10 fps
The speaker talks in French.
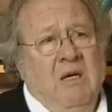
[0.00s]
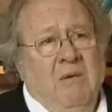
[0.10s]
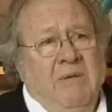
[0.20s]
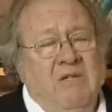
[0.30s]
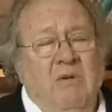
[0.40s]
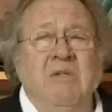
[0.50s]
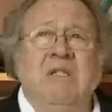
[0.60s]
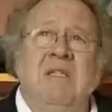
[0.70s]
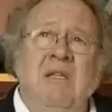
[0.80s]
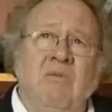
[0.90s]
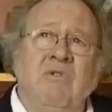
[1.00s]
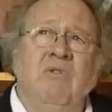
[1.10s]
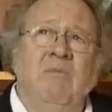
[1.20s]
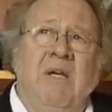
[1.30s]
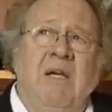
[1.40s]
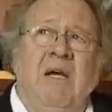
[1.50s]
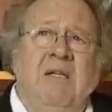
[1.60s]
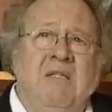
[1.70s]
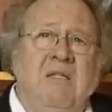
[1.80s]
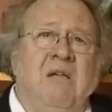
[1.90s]
Parce que si on se met à
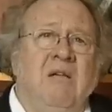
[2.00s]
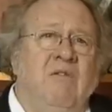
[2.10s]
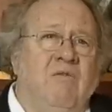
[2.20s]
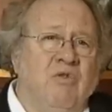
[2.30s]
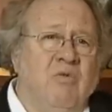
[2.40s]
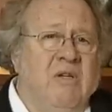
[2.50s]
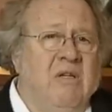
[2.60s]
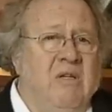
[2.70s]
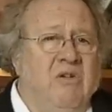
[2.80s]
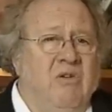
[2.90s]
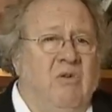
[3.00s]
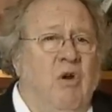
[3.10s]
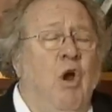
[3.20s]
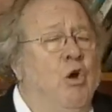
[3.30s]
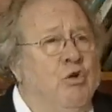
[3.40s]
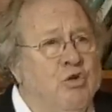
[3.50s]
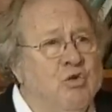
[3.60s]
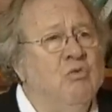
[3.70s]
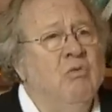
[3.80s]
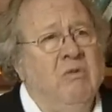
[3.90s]
dire qu'il faut soigner des gens
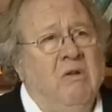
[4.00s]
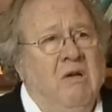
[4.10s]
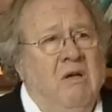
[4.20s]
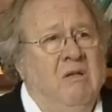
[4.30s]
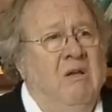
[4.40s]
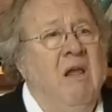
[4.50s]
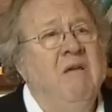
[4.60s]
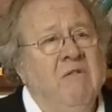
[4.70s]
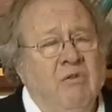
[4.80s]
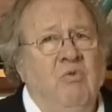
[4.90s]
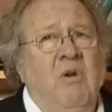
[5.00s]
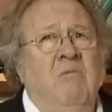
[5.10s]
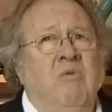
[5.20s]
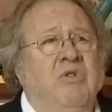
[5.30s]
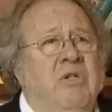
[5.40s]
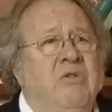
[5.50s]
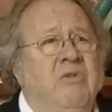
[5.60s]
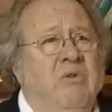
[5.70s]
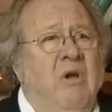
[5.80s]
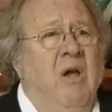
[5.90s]
sous contrainte, éventuellement chez
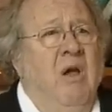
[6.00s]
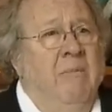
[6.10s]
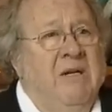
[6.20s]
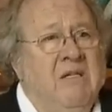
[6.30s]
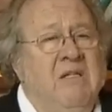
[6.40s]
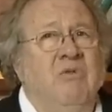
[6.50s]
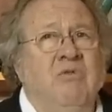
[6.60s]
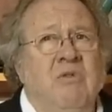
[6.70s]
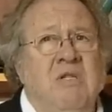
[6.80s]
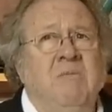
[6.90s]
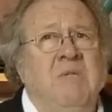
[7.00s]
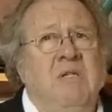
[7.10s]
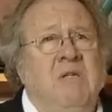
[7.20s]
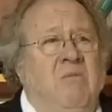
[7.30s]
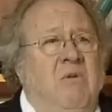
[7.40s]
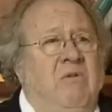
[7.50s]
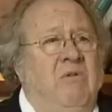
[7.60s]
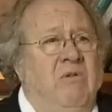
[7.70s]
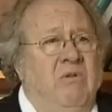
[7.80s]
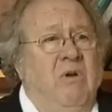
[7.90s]
eux, parce qu'ils sont susceptibles
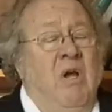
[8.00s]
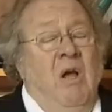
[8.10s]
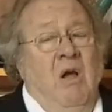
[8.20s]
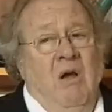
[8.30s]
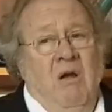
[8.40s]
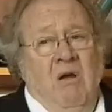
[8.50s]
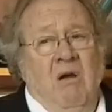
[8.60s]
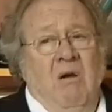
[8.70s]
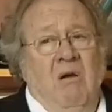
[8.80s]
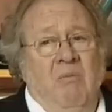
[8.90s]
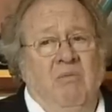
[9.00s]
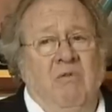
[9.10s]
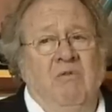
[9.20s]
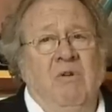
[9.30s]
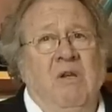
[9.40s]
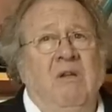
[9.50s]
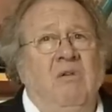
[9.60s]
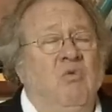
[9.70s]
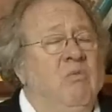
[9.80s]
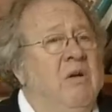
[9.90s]
de euh, provoquer des
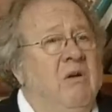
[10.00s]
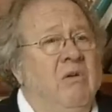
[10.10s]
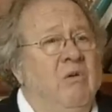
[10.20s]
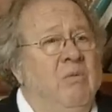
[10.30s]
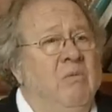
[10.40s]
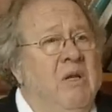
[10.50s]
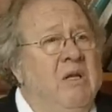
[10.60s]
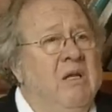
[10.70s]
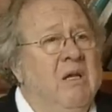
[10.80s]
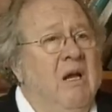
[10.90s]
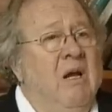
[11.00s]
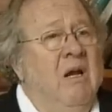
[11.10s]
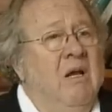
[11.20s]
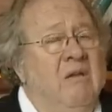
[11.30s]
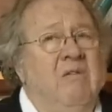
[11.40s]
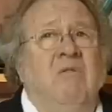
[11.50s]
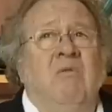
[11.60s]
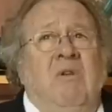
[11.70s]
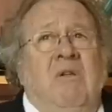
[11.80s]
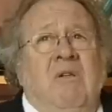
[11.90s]
troubles à l'ordre public, la
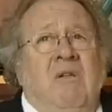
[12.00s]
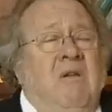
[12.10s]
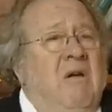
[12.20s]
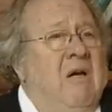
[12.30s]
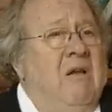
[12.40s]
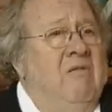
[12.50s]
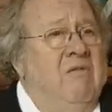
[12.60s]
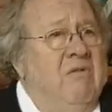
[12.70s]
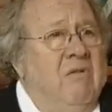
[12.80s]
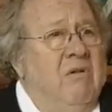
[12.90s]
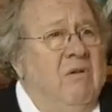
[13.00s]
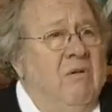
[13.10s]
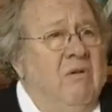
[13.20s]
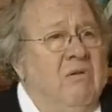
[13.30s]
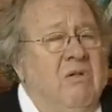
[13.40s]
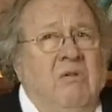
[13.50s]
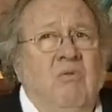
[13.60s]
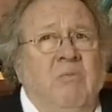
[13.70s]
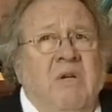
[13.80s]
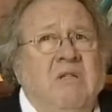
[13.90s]
question qui arrive euh, chez
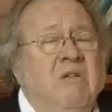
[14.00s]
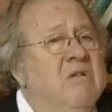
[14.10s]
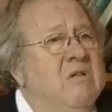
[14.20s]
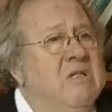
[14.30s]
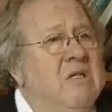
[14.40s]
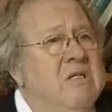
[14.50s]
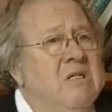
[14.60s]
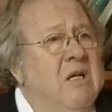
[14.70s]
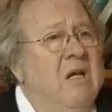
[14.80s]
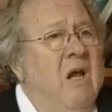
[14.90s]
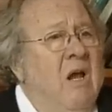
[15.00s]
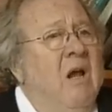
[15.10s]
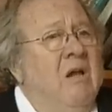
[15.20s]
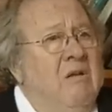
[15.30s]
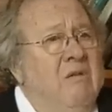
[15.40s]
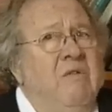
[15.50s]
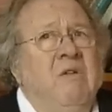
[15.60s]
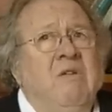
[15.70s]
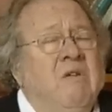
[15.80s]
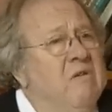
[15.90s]
toute personne sensée, c'est
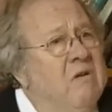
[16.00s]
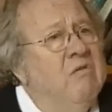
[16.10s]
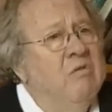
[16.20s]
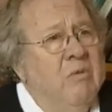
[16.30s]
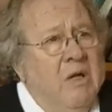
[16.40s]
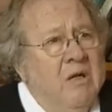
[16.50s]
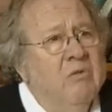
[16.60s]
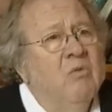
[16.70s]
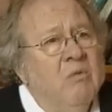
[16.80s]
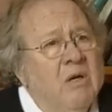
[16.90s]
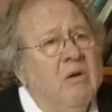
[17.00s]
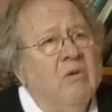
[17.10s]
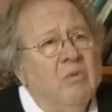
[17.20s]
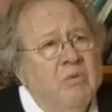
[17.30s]
définissez s'il vous plaît un trouble à l'ordre